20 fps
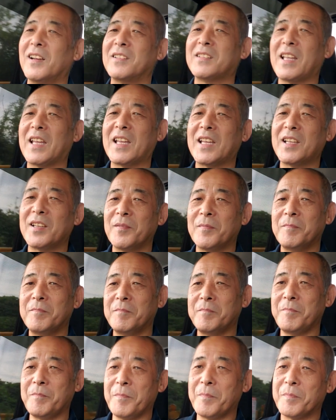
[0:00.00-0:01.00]
で、う
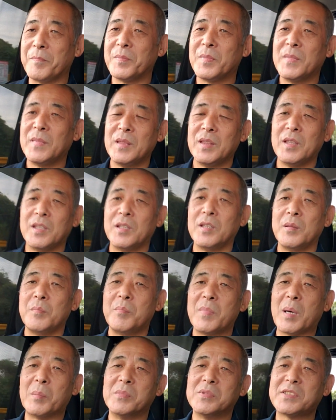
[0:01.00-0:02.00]

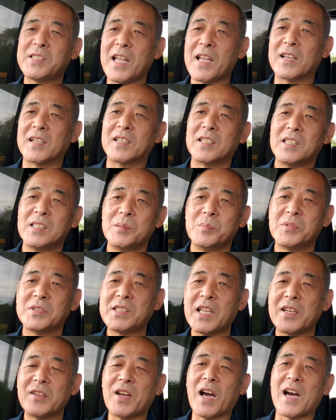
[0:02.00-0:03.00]
ん、まあ無線無
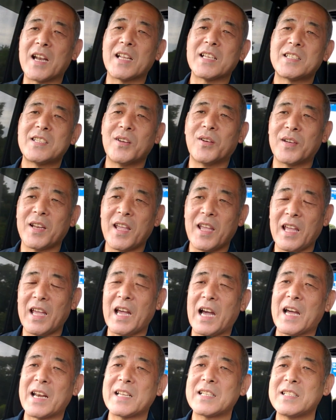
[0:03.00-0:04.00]
線の話を
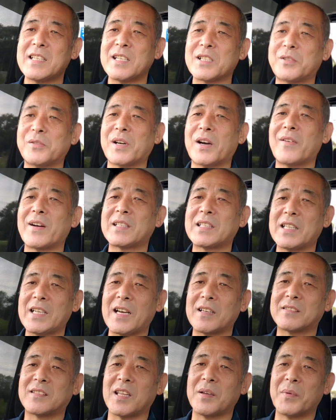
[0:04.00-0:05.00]
ね話に加わって
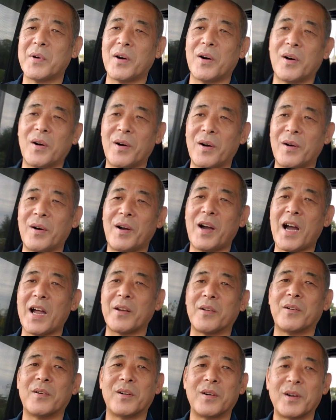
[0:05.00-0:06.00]
なくても
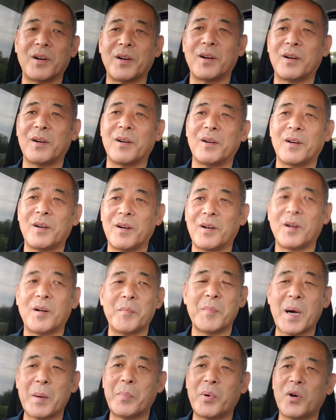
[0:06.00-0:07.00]
あ
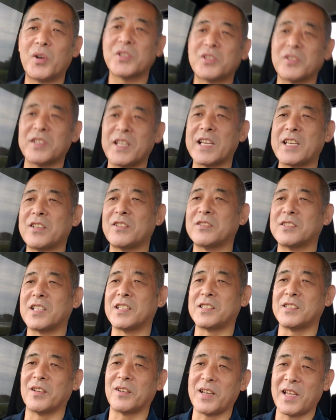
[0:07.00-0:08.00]
のまあ傍受できるん
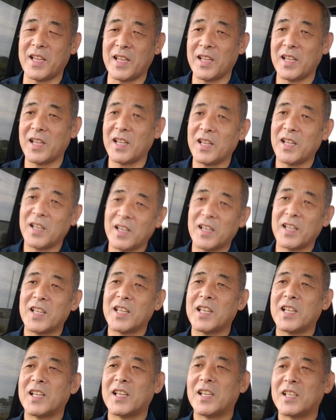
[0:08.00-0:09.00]
ですよね。
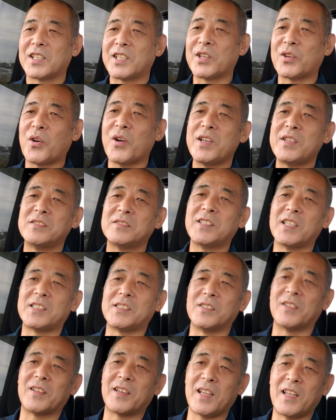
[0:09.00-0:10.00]
聞こえるんで
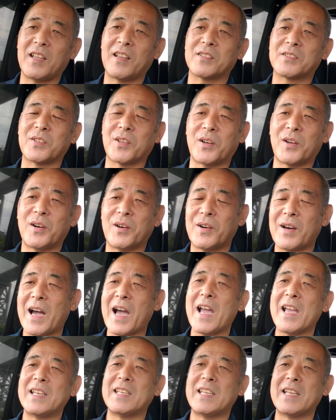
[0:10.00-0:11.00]
すよね、その
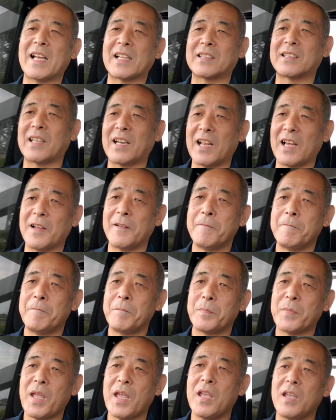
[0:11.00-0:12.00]
範囲になったら。
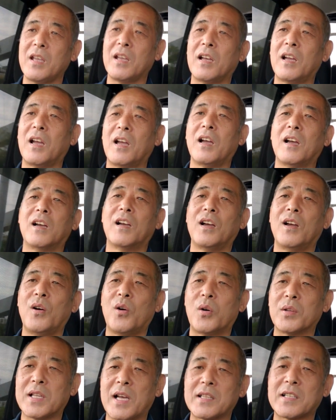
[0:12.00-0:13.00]
で
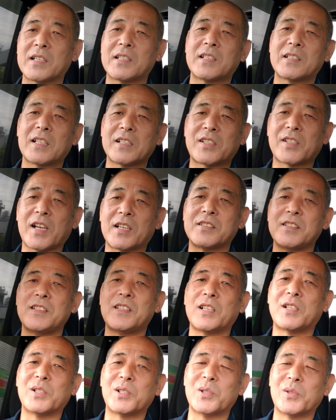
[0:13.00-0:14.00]
おだんだんだんだん近づい
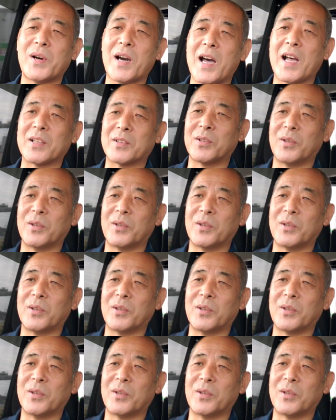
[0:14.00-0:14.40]
てくるわ